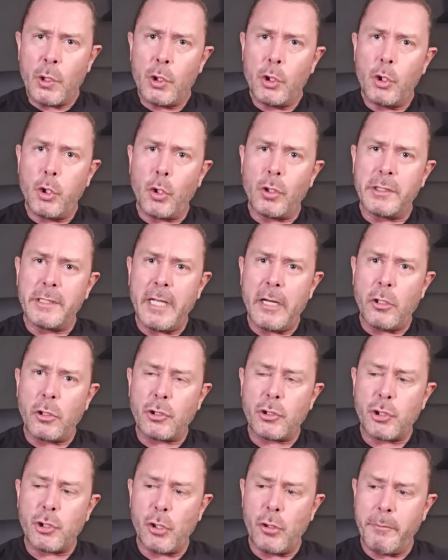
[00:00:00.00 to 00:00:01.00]
donde
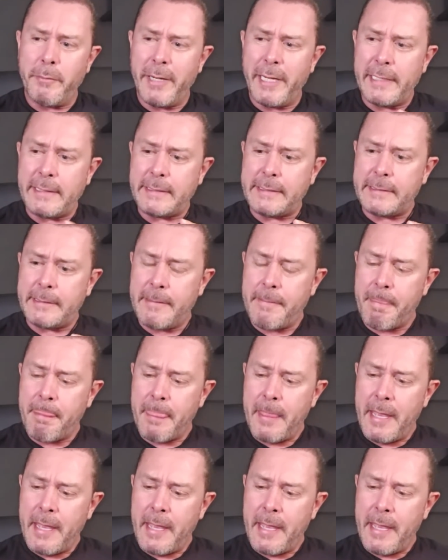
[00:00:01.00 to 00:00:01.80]
los hombres